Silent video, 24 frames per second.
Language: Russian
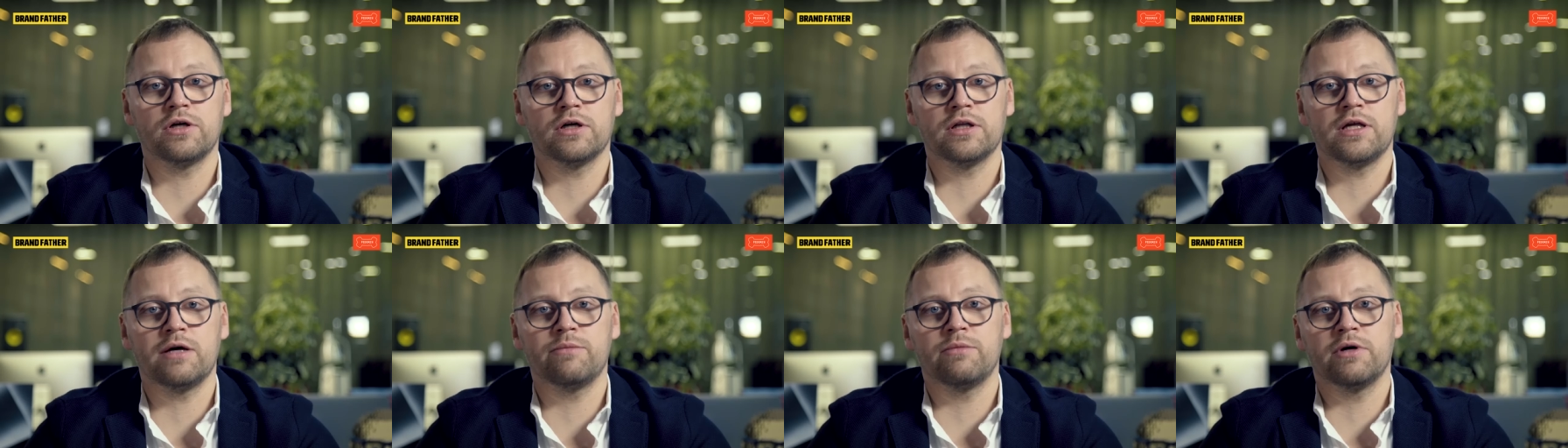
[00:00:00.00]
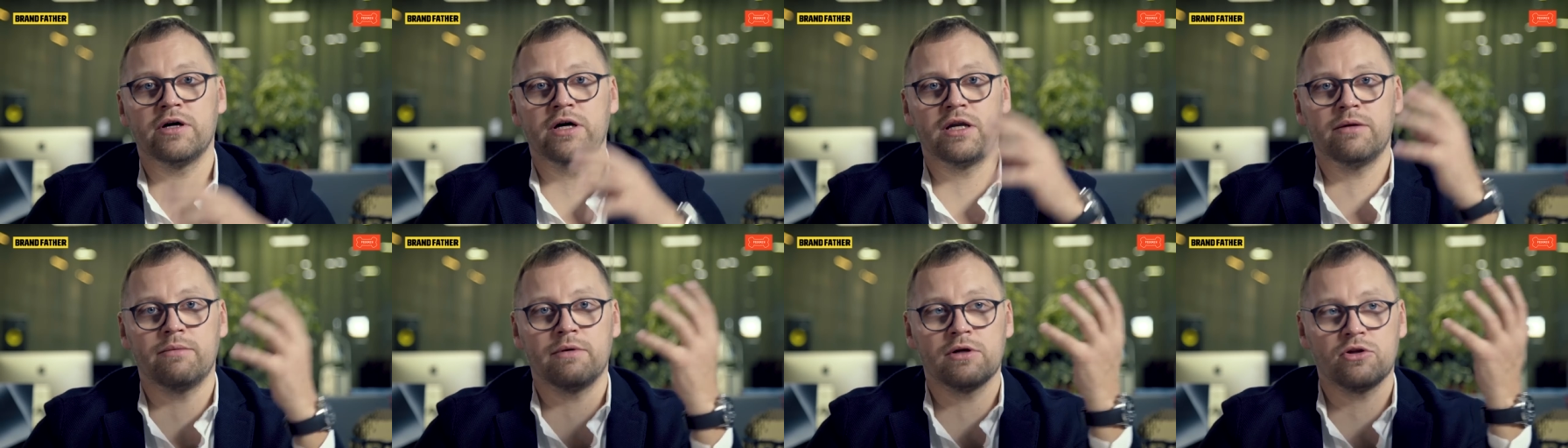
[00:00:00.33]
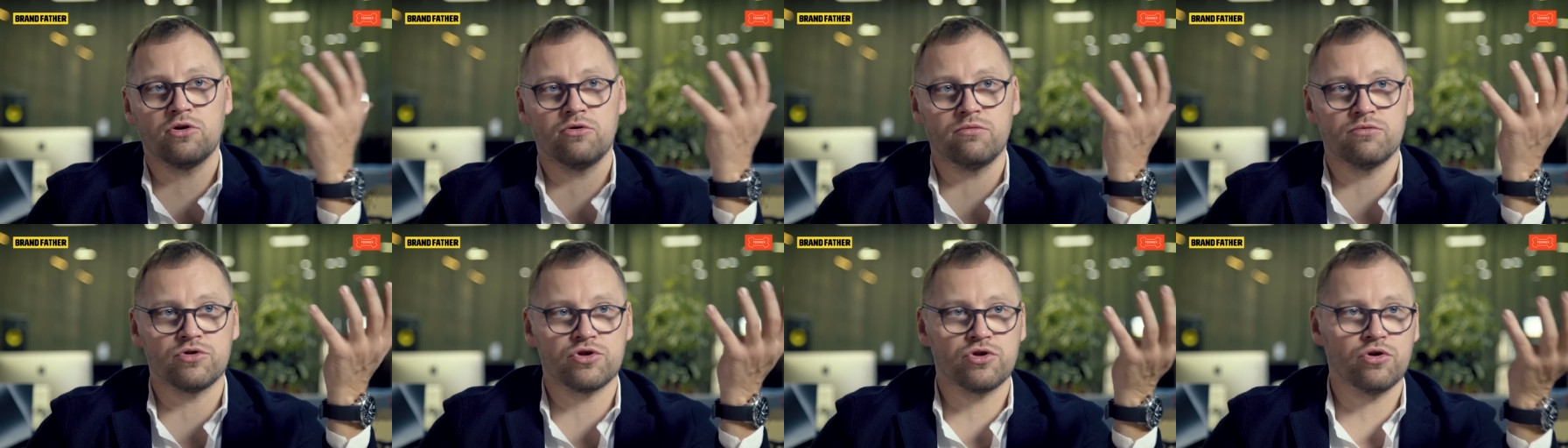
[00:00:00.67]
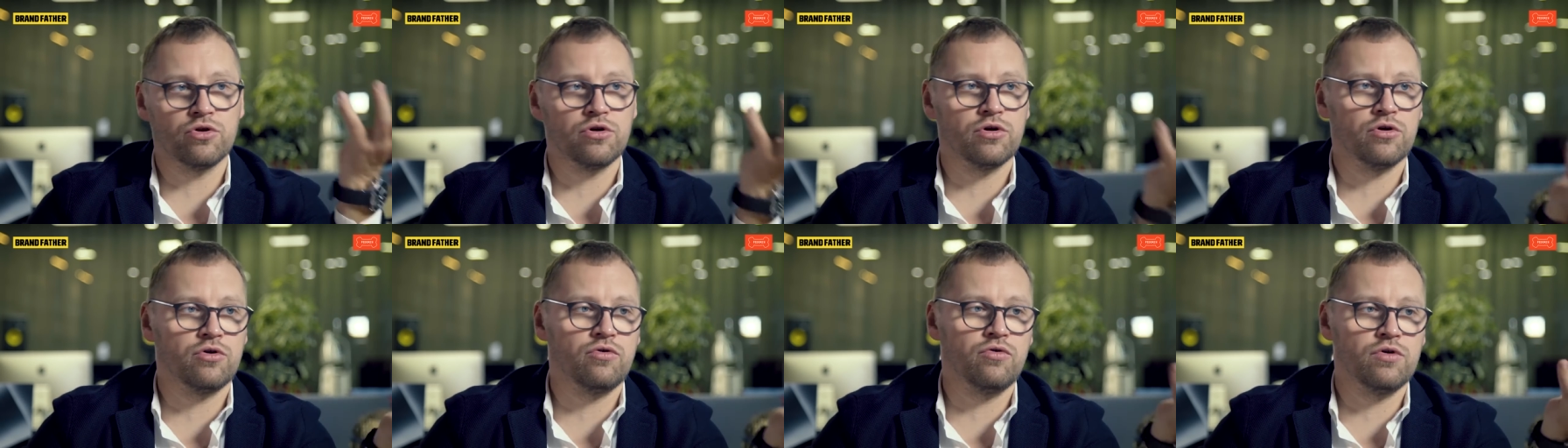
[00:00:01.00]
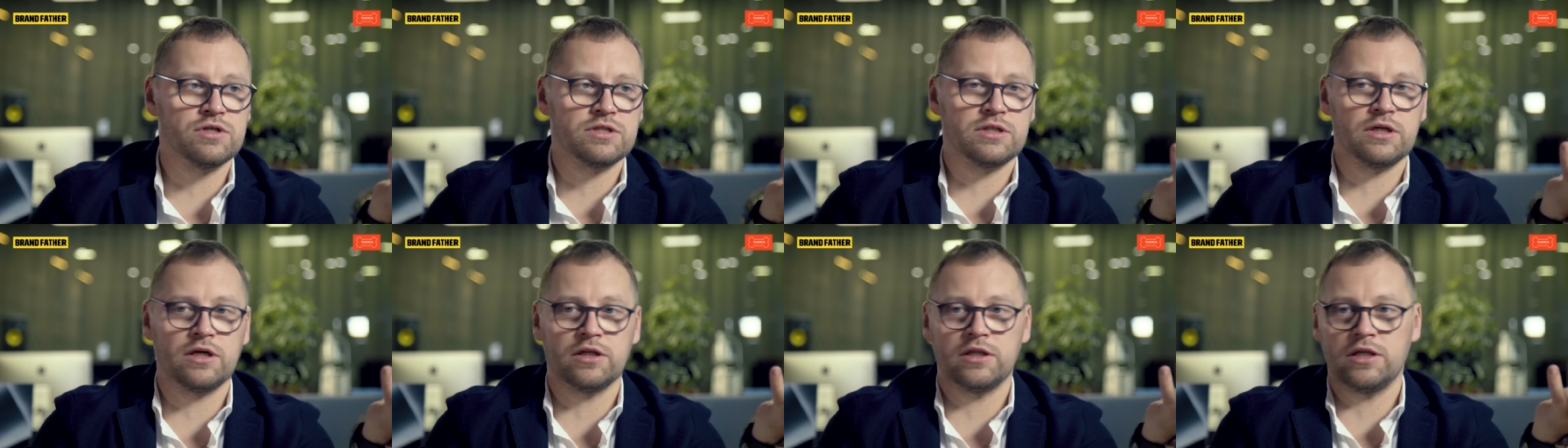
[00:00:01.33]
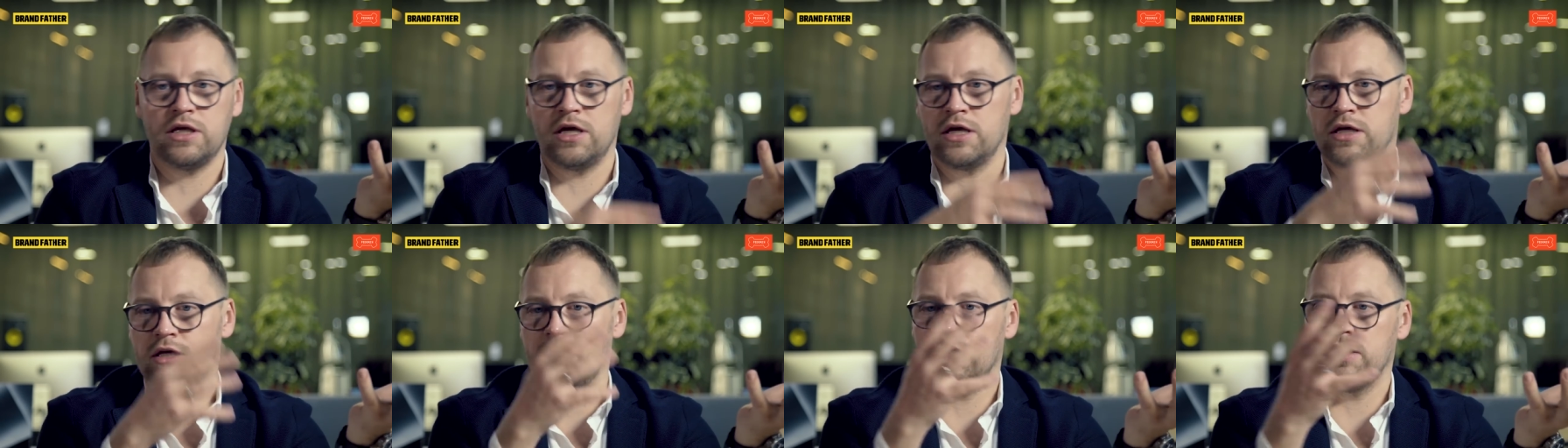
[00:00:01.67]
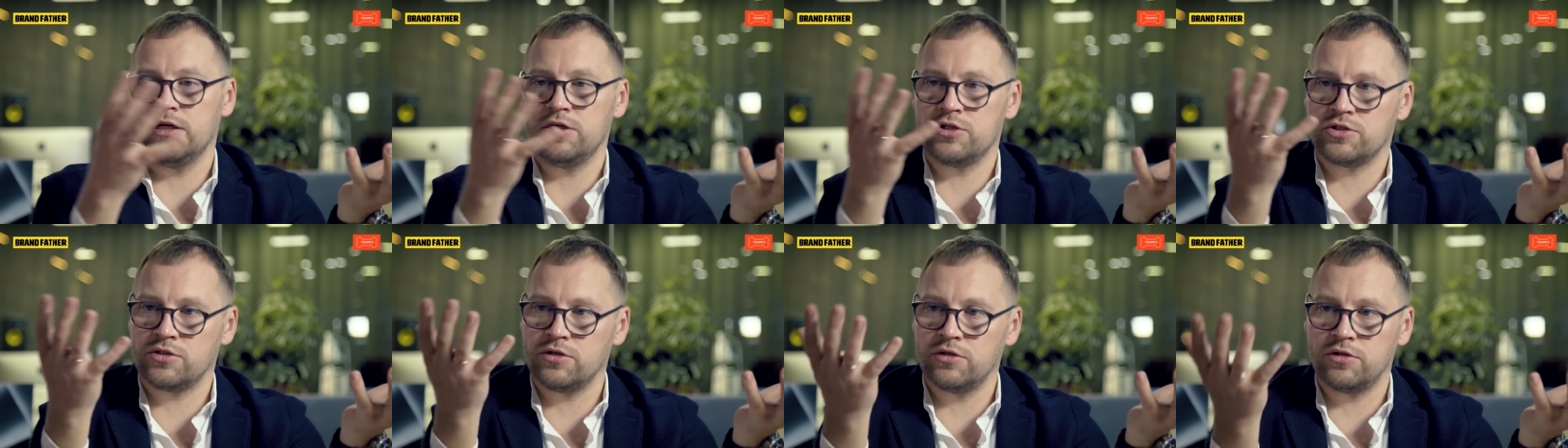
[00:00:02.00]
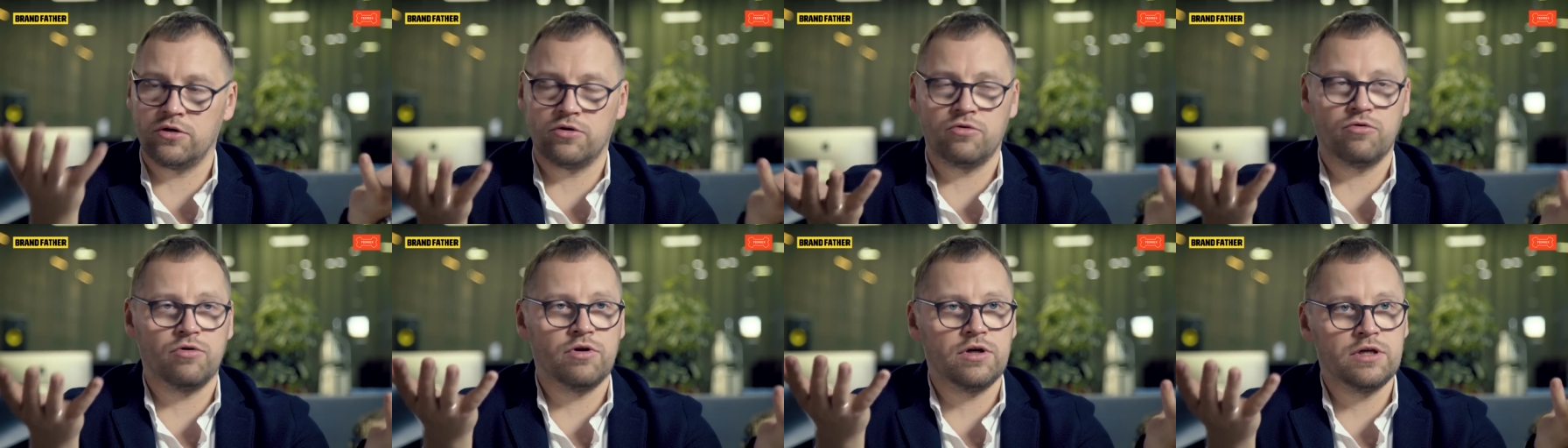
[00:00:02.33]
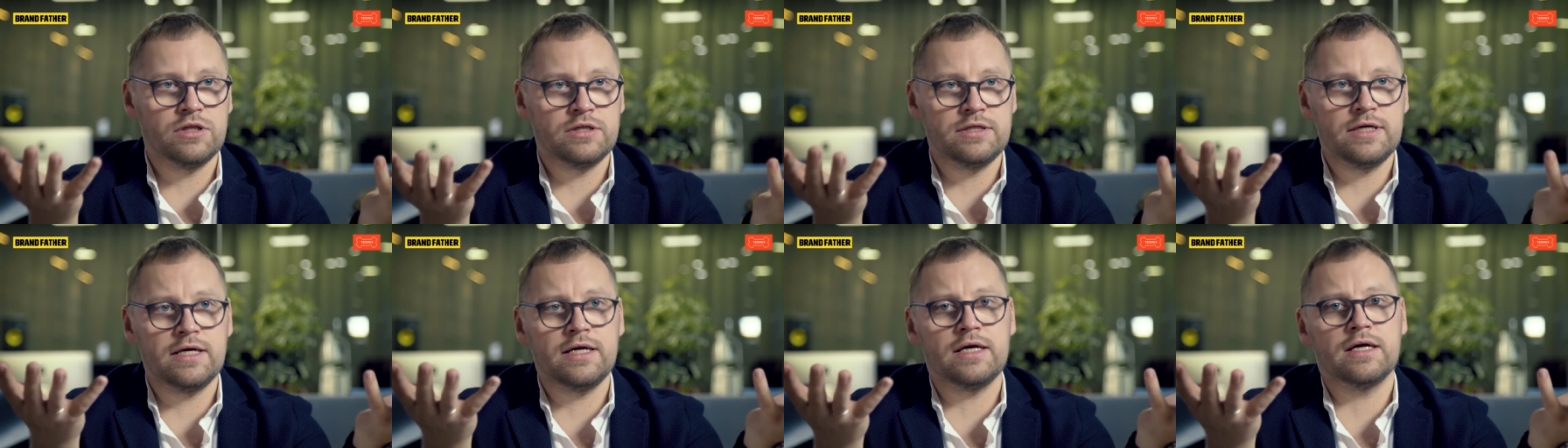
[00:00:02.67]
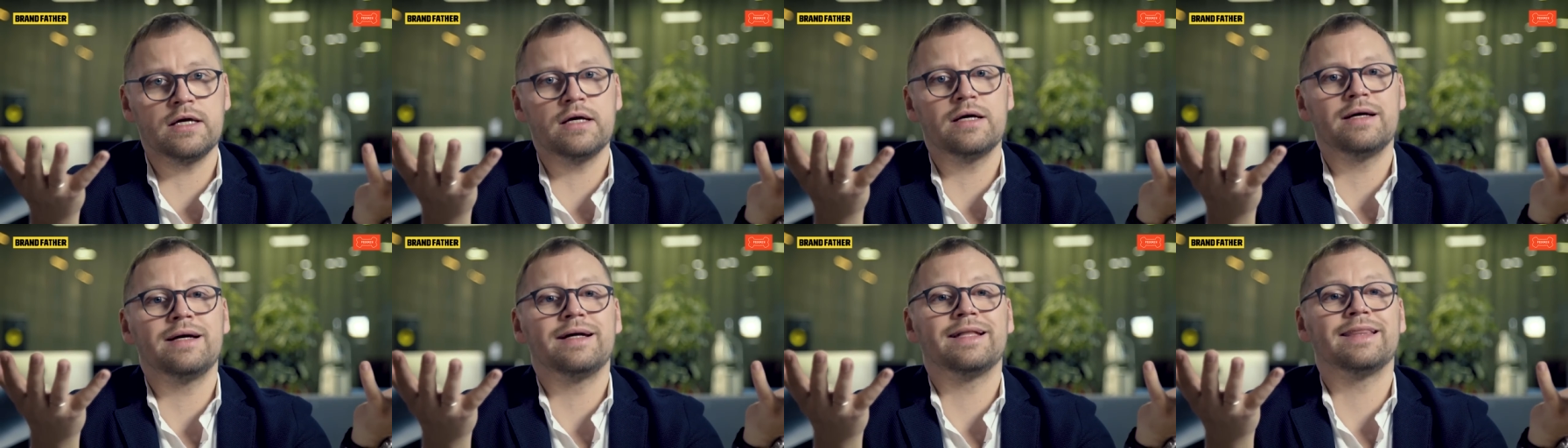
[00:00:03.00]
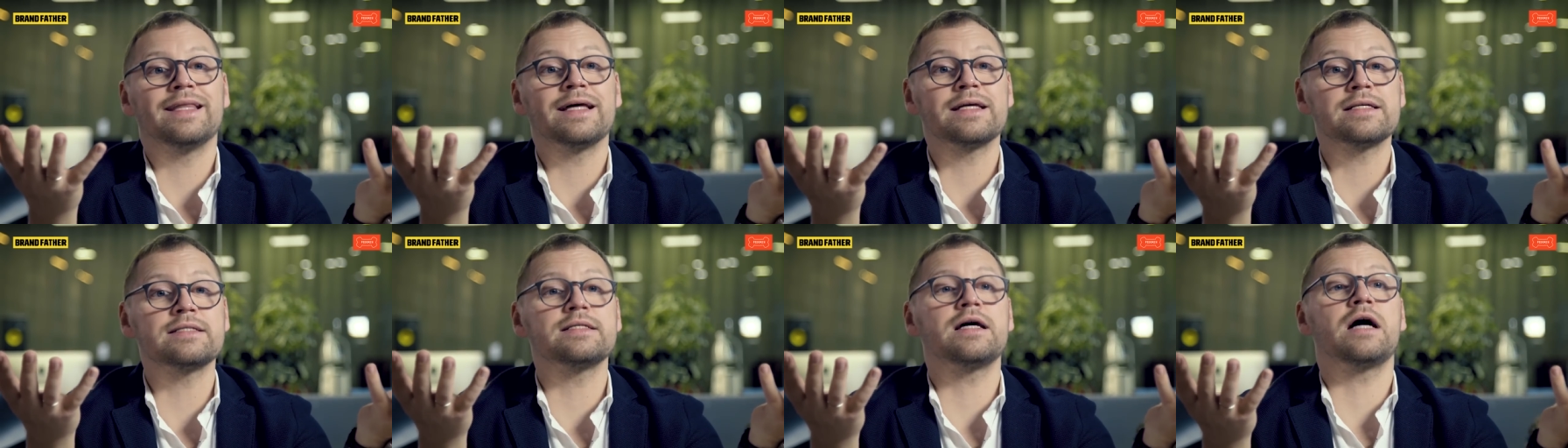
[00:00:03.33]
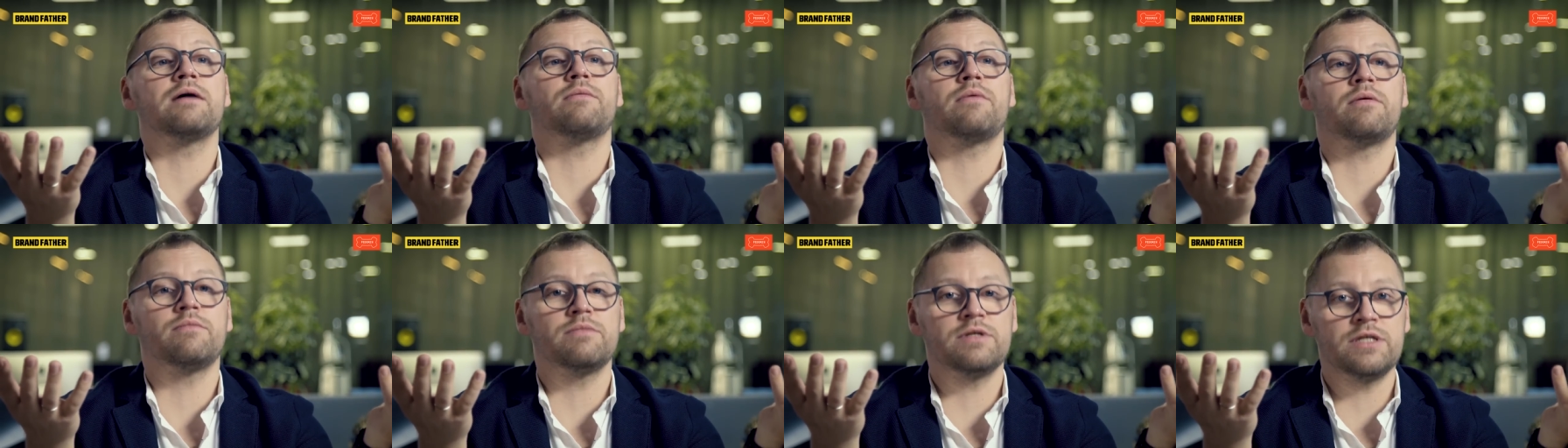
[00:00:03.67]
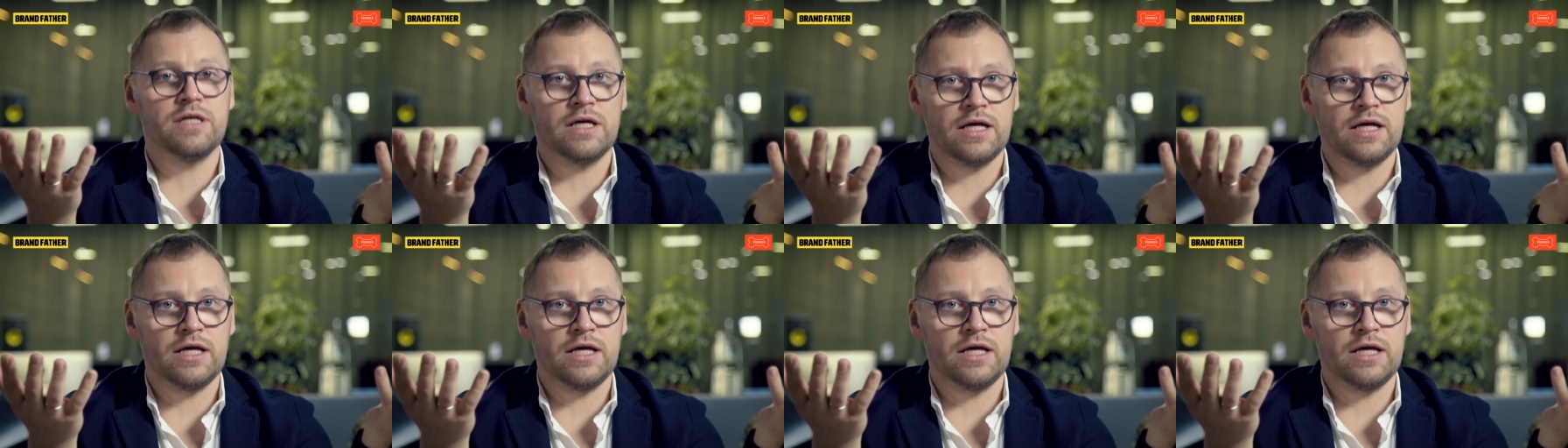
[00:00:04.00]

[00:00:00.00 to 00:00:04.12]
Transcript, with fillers: Когда мы говорим о том, что такое стратегия и что такое идея, на самом